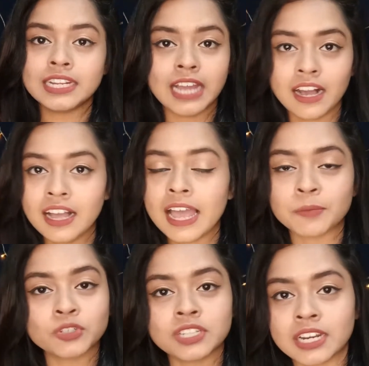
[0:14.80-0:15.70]
না
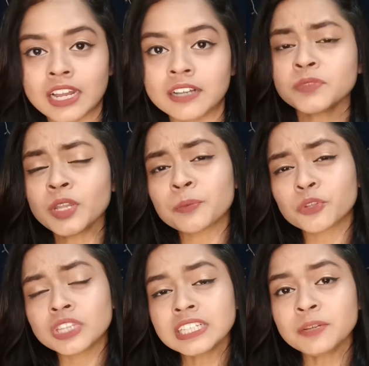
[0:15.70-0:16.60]
এমনটা না
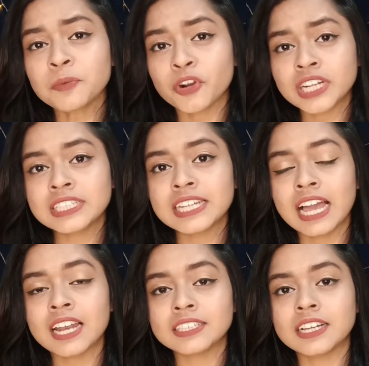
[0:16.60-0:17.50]
প্রত্যেকটা প্রোডাক্টেরই
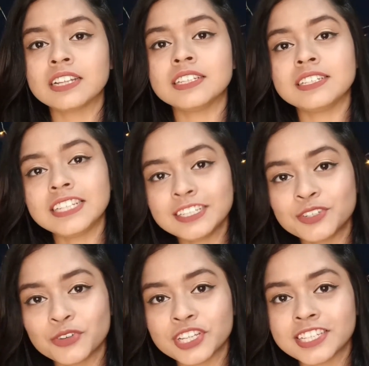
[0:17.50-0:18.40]
আলাদা আলাদা নিড
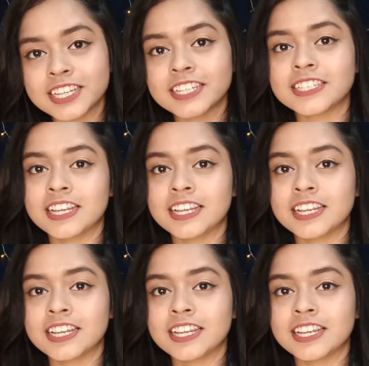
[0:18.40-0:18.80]
রয়েছে